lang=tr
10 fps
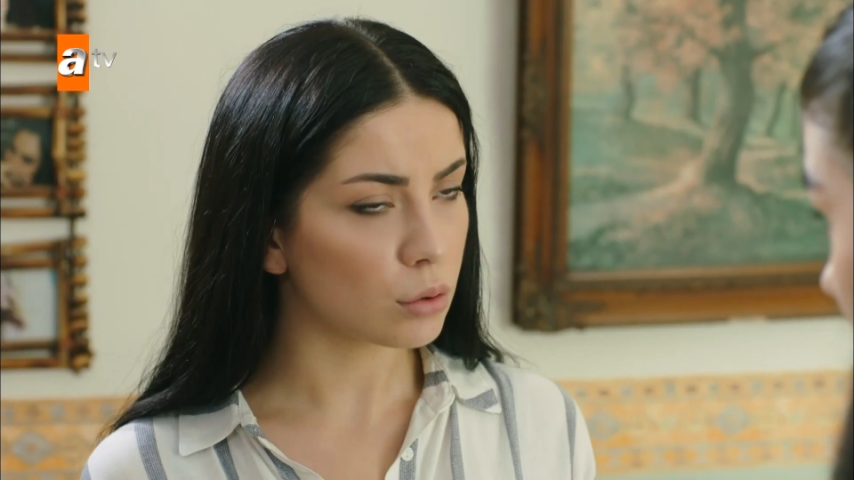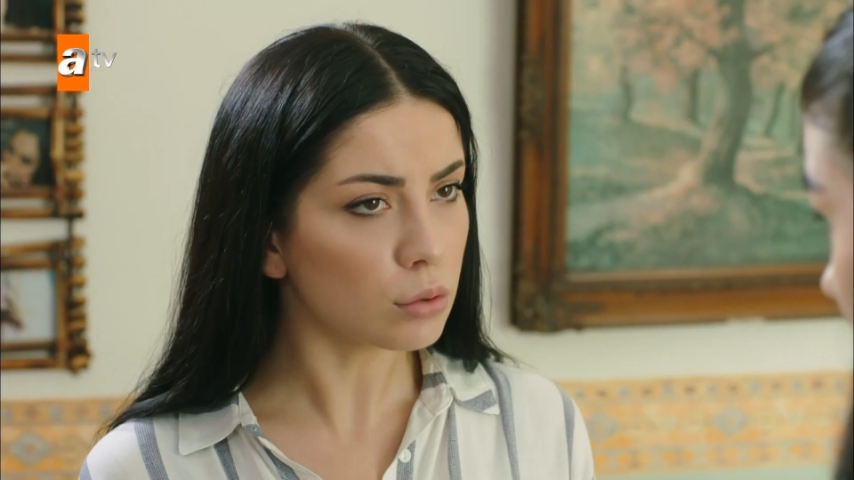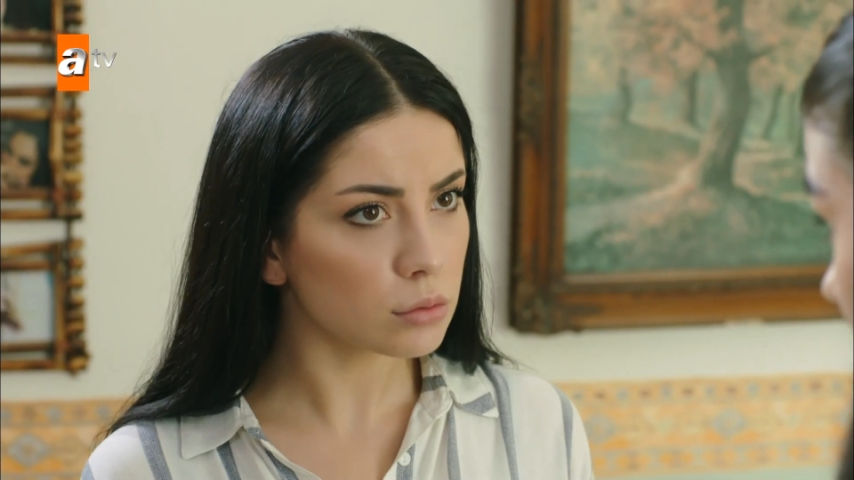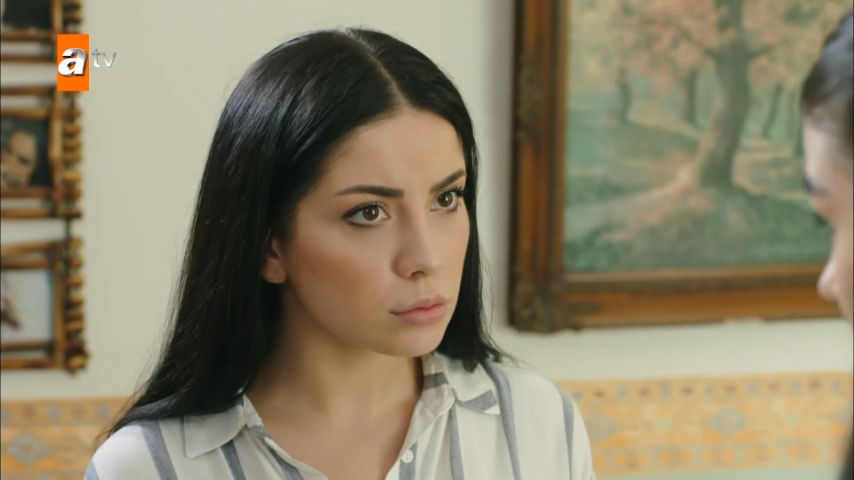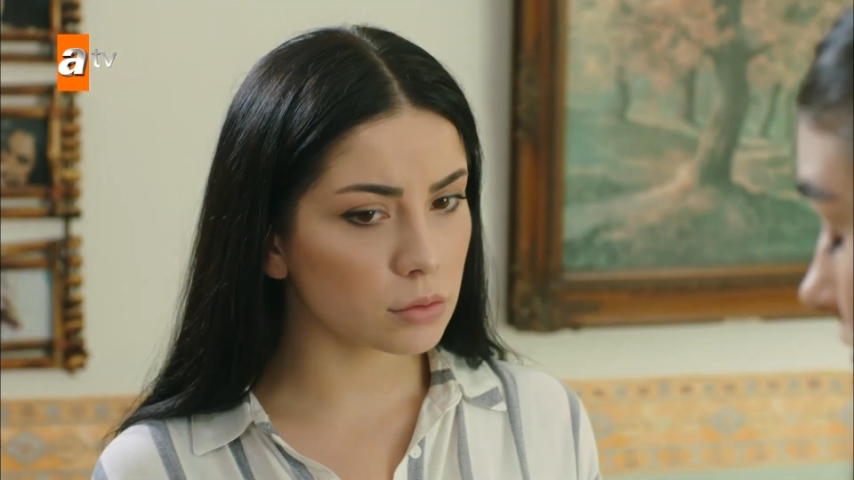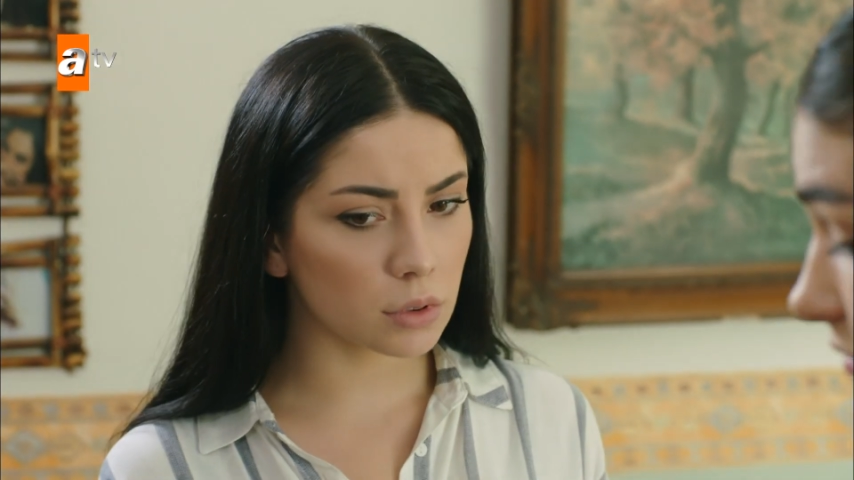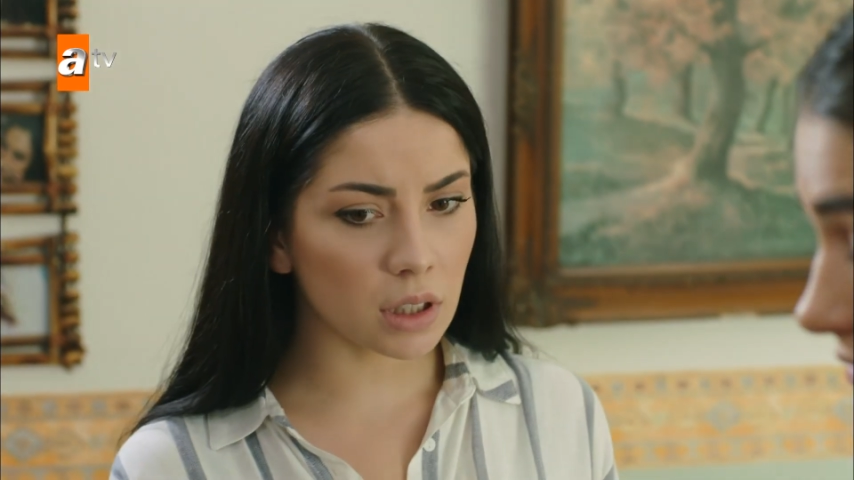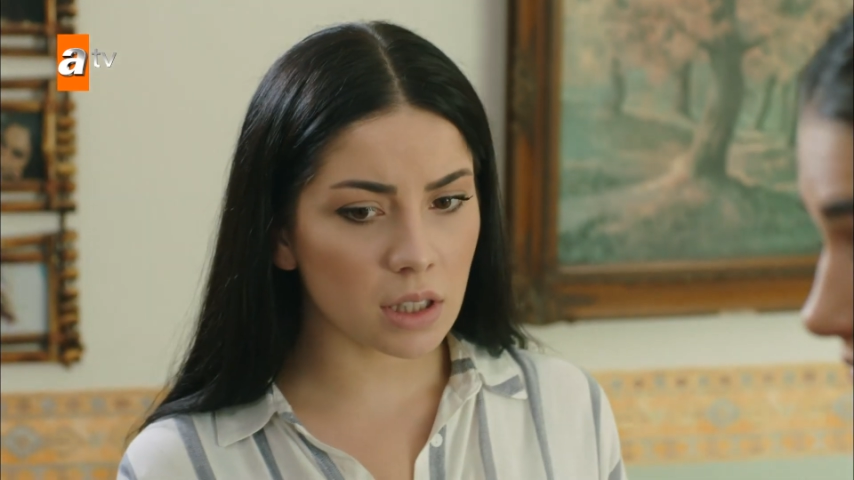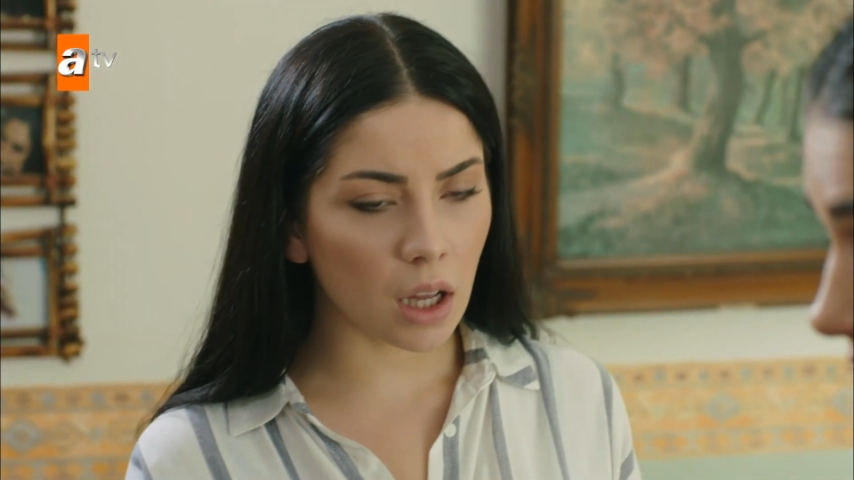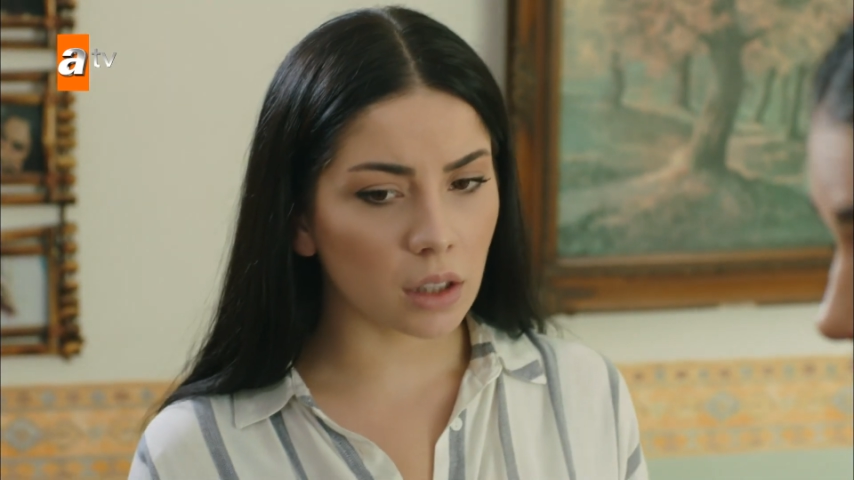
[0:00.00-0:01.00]
Ne oldu?
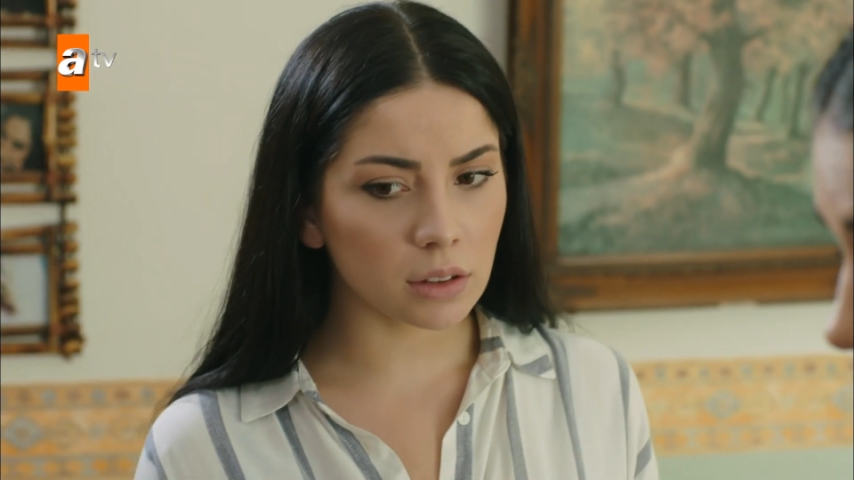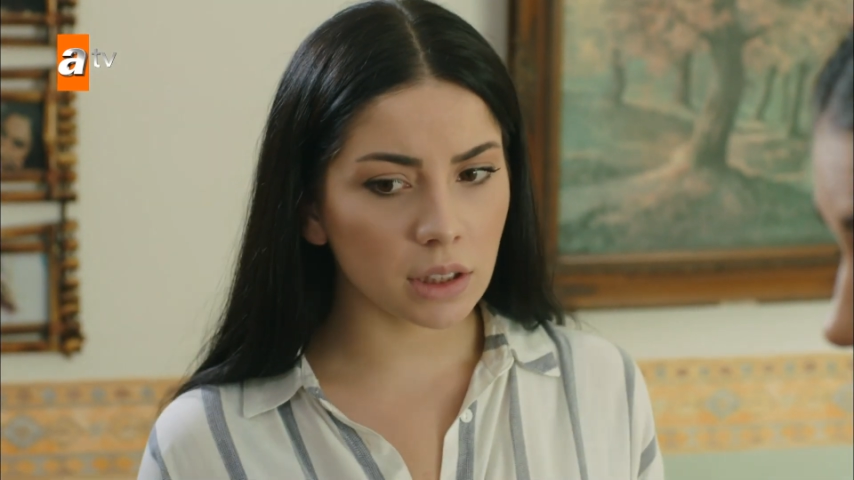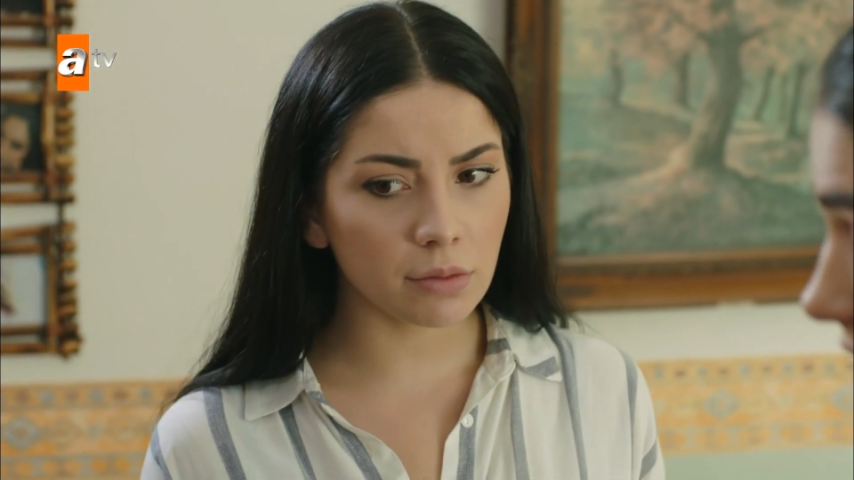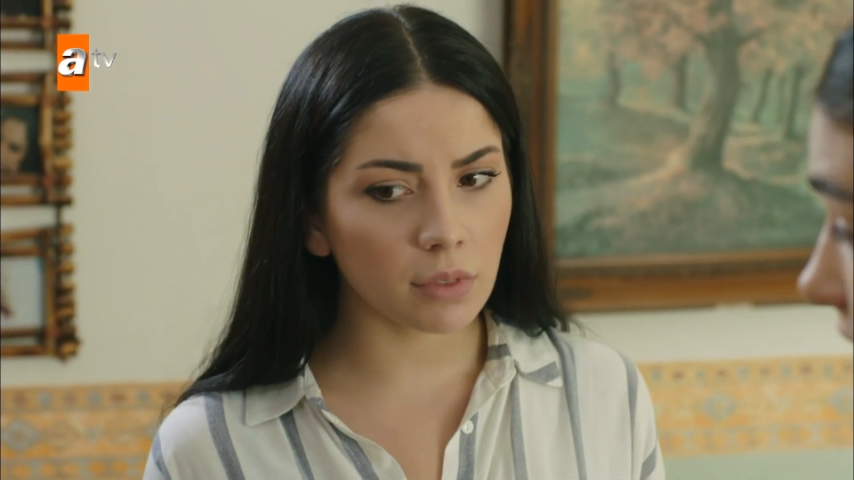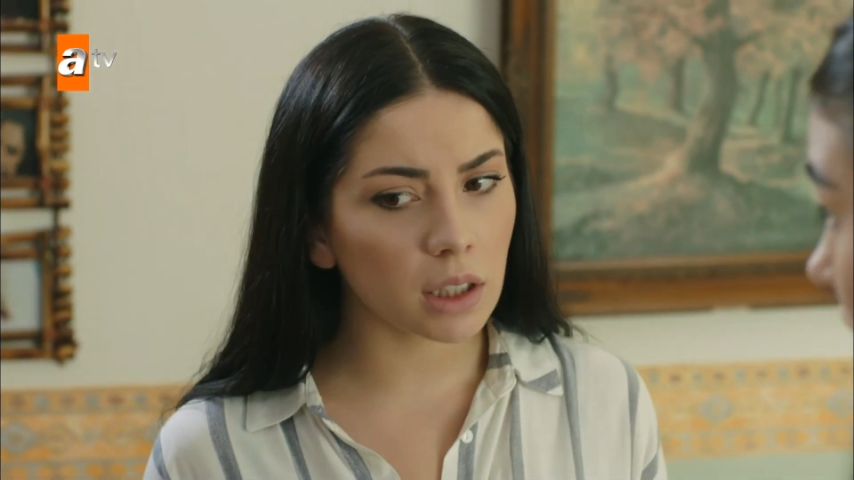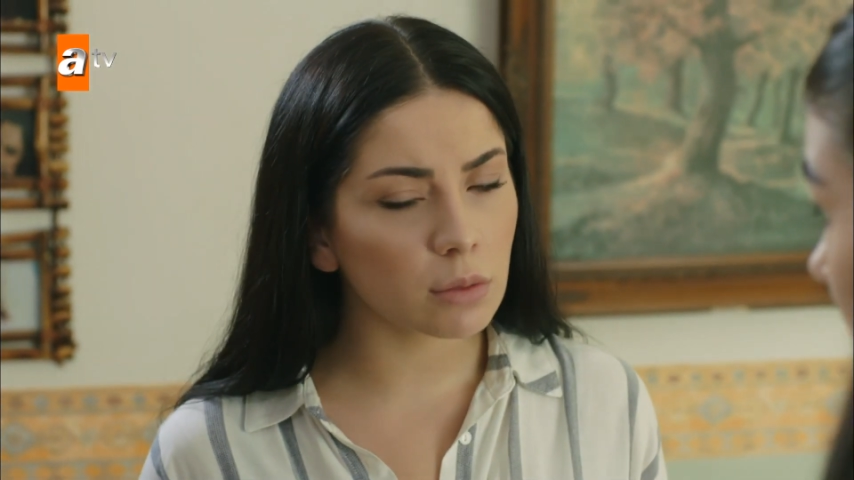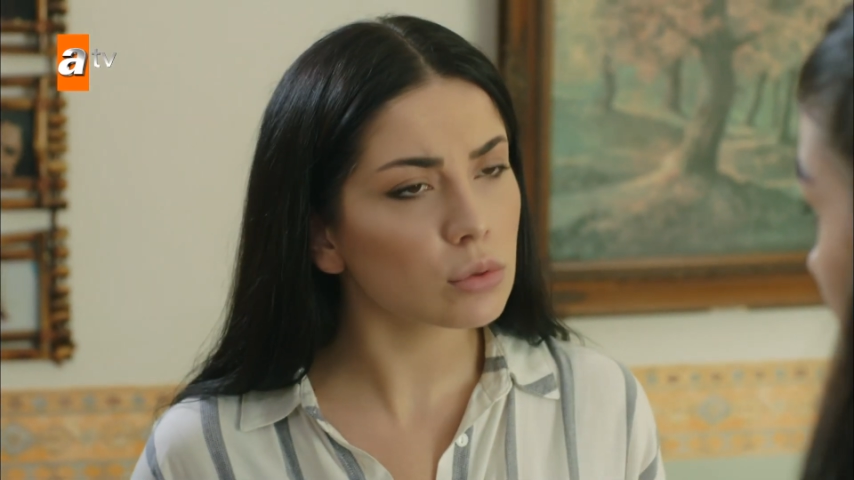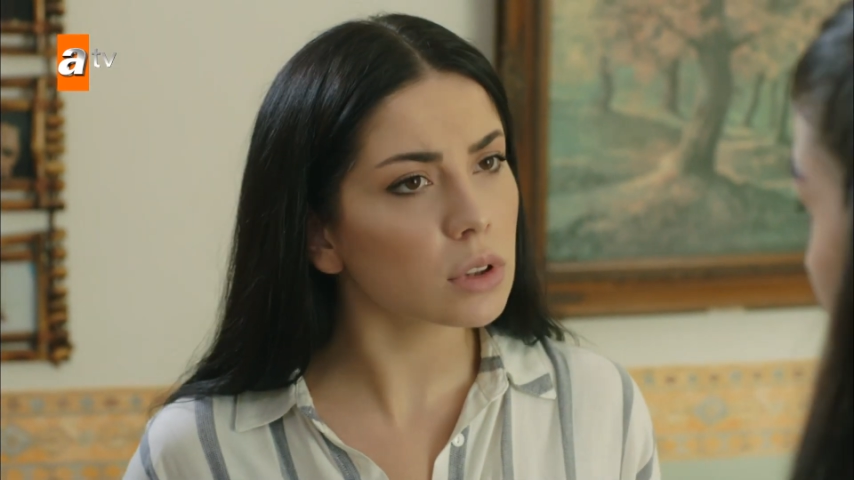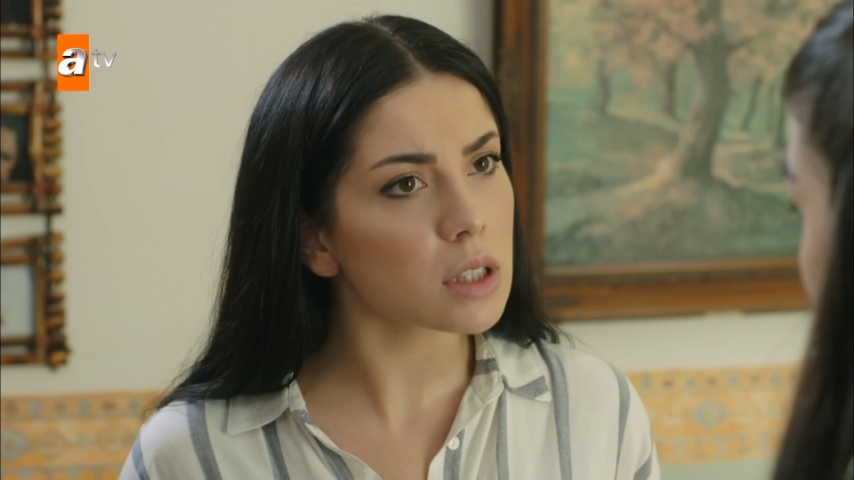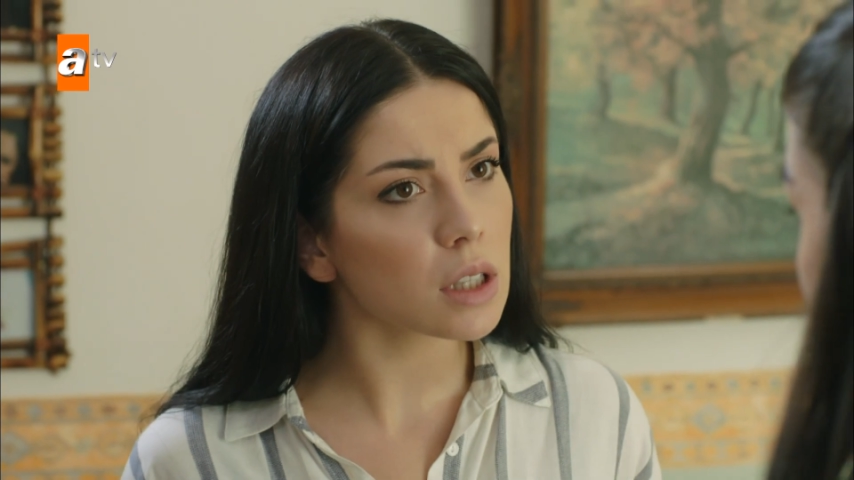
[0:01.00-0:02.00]
Nasıl aldın? Kim verdi
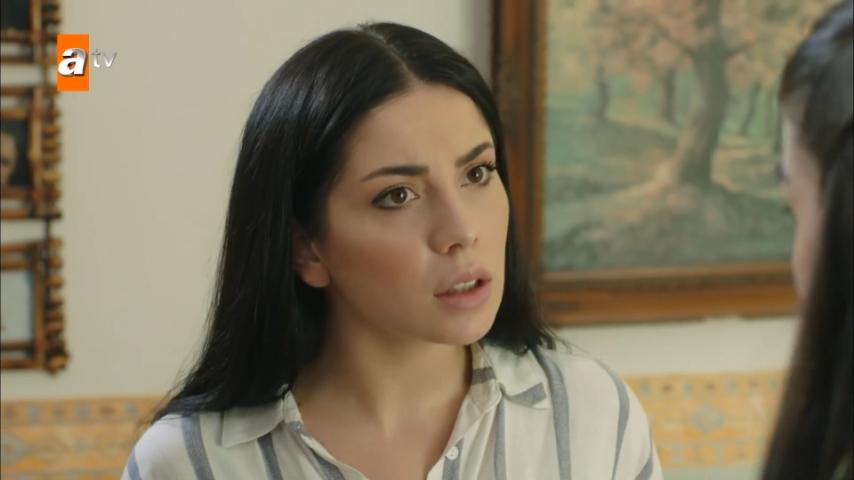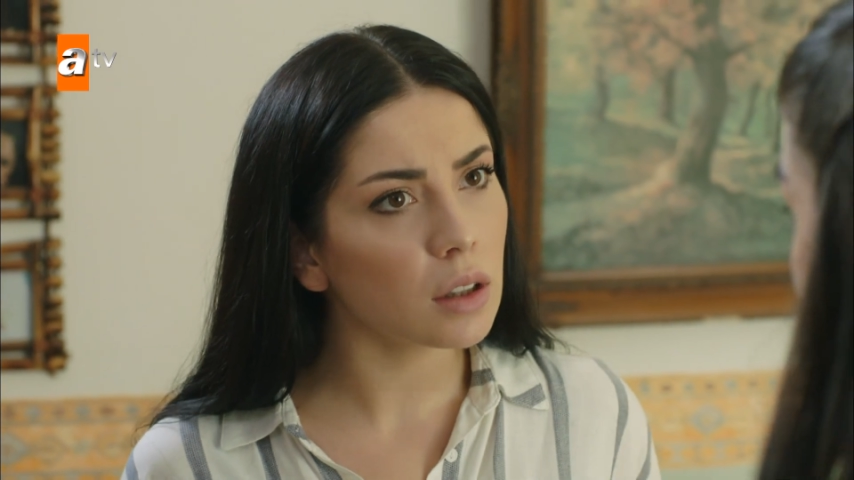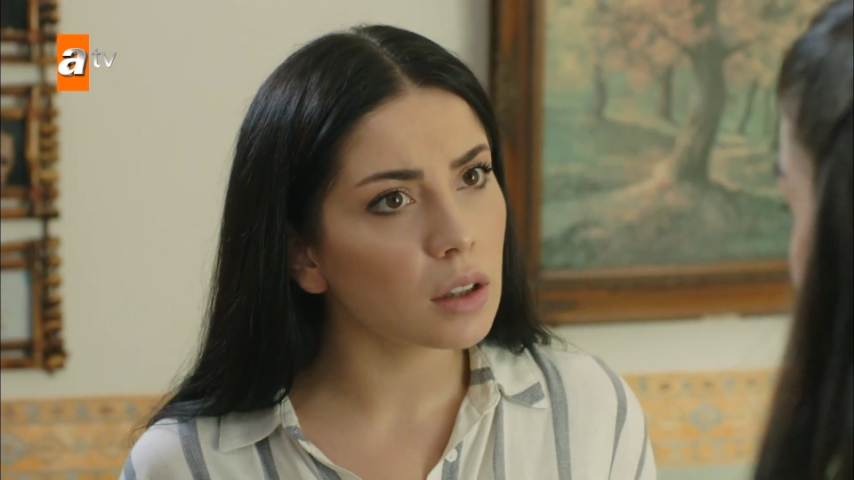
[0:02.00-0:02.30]
bunları sana?